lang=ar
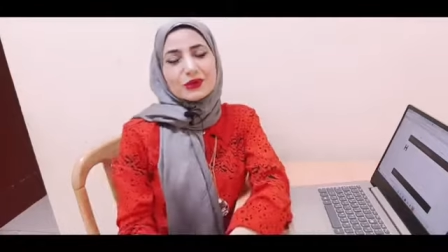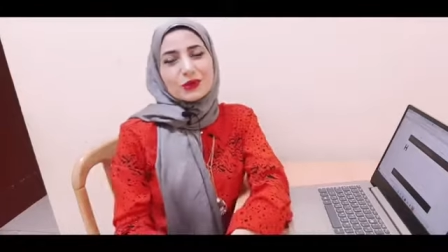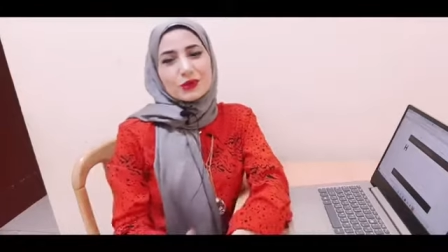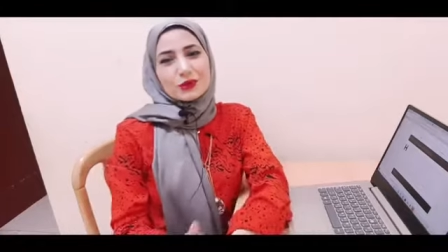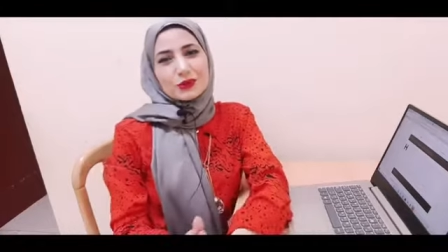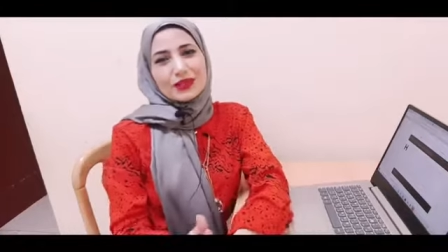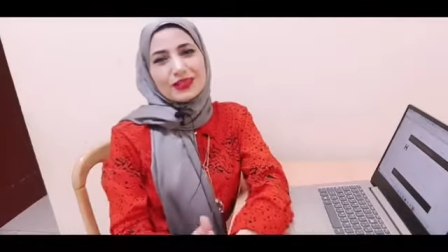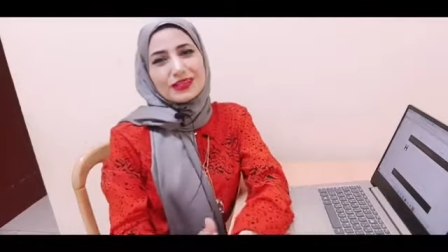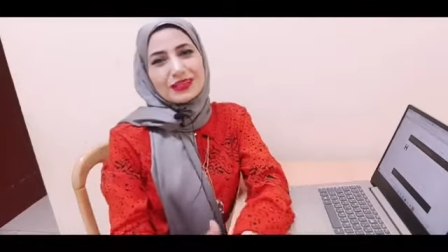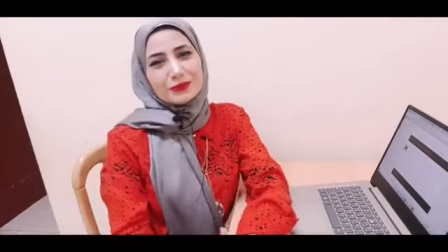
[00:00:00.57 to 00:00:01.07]

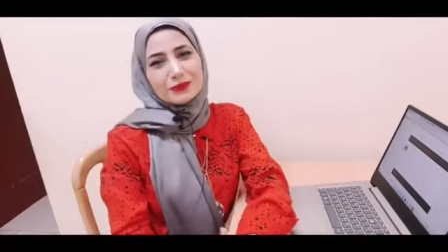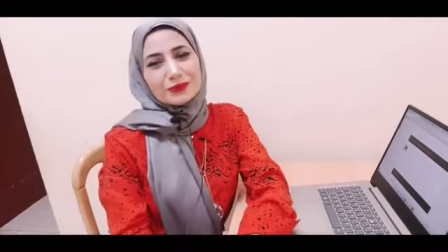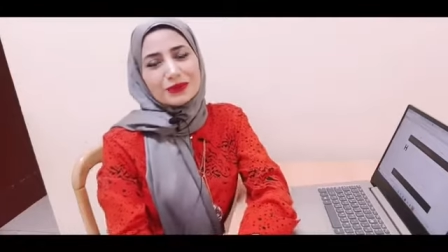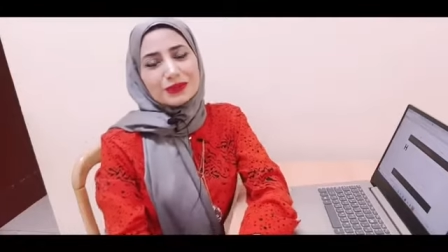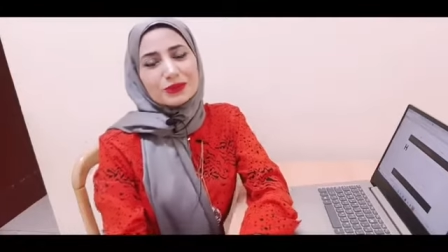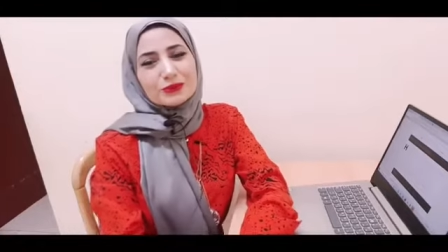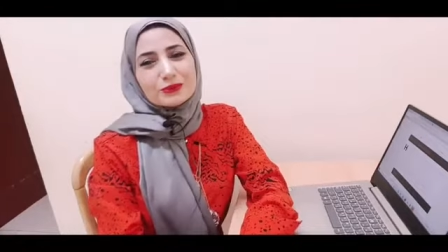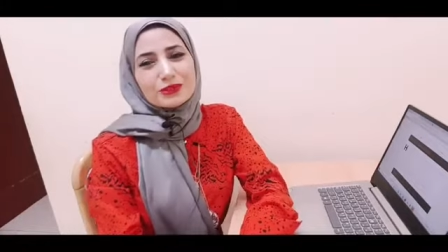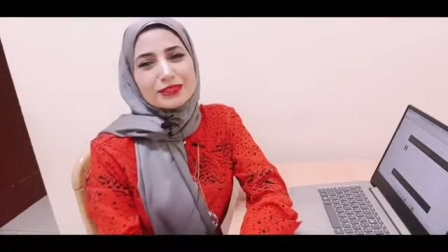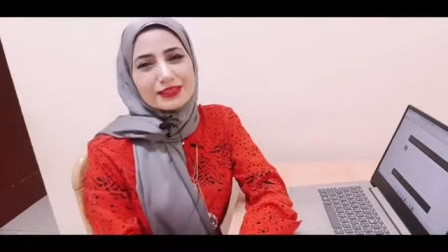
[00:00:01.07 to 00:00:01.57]
وأهلا
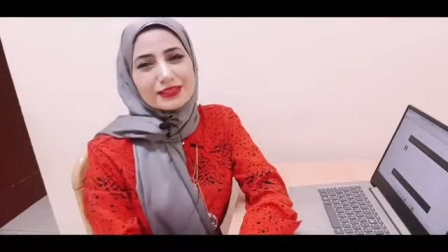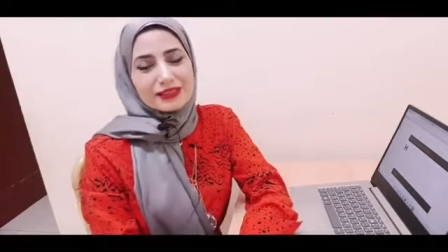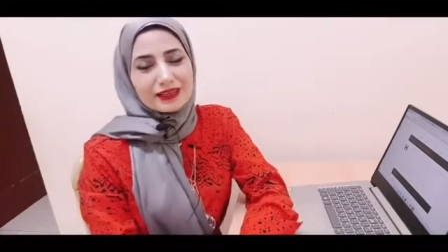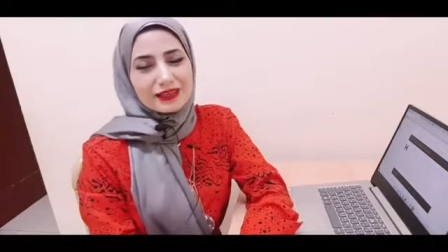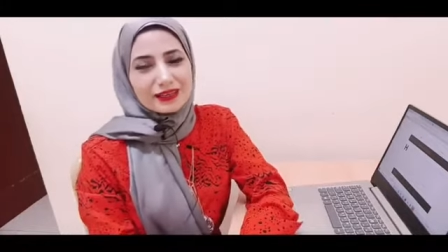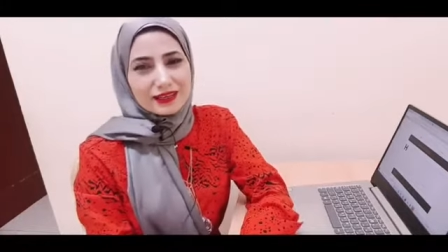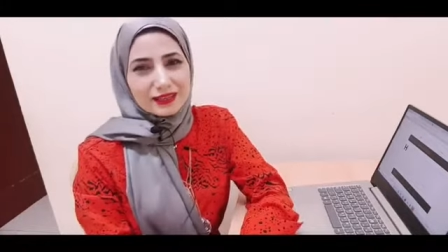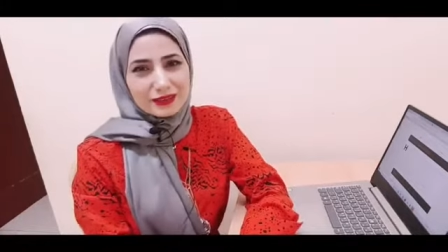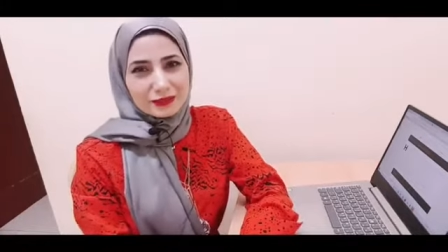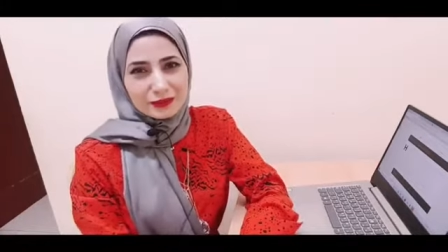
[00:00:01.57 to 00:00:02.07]
بكم
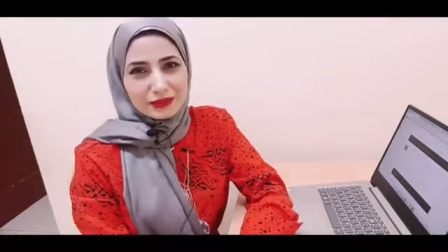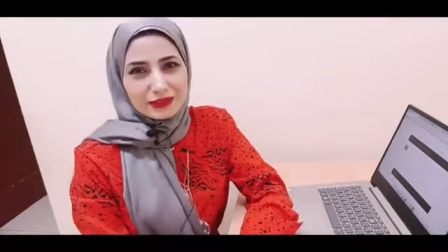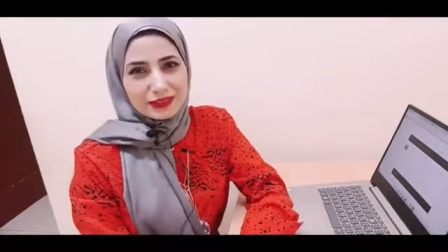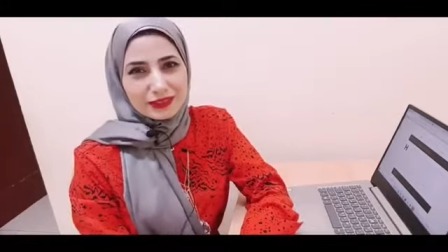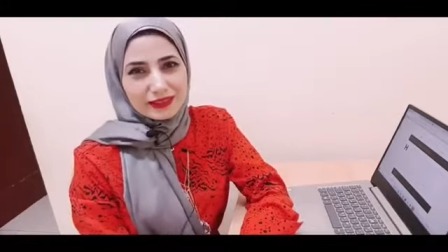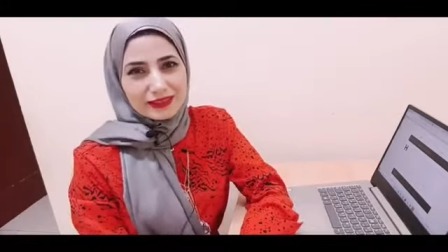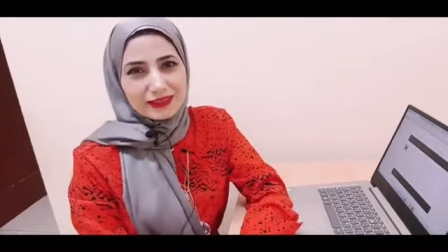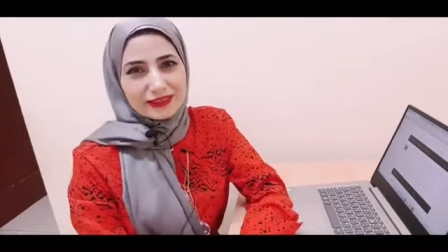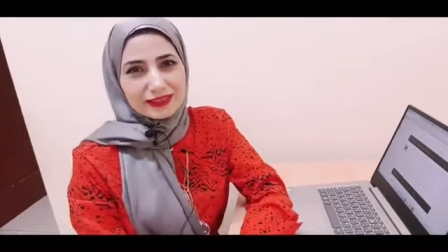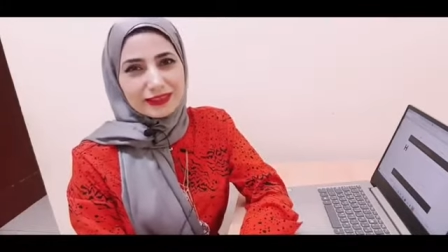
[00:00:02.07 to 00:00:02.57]
أصدقائي مرة
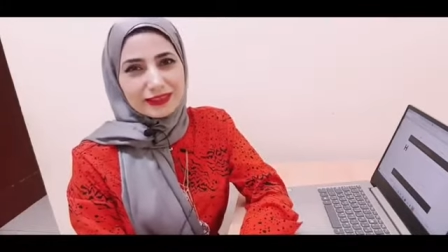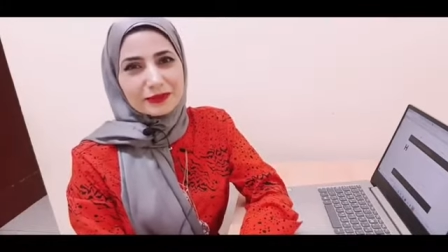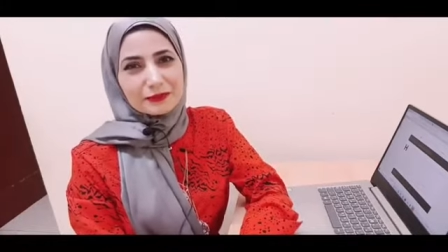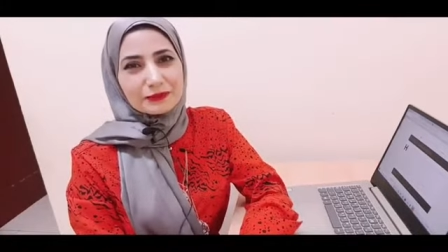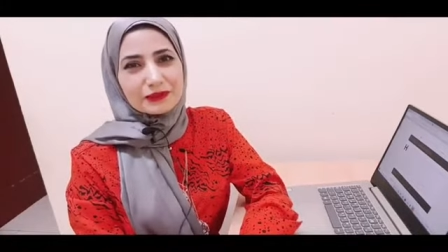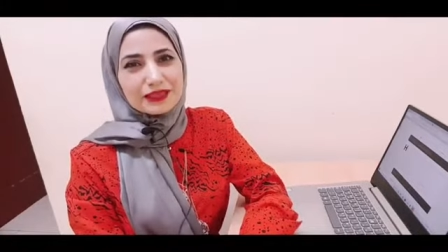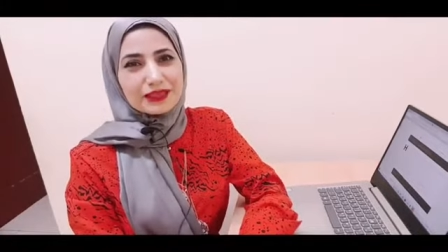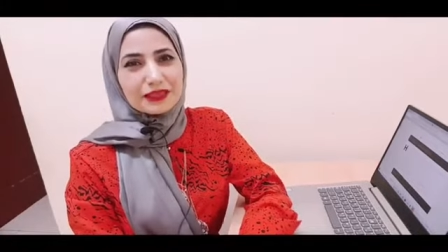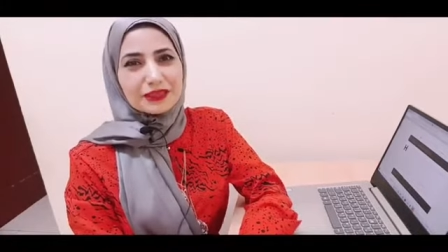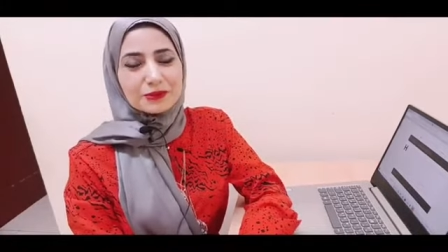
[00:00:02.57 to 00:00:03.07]
ثانية
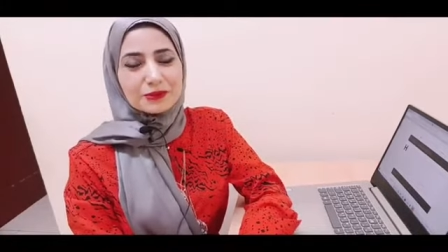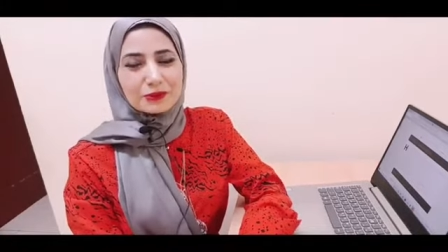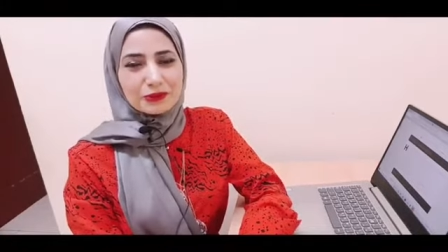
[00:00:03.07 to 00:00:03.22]
من لاكي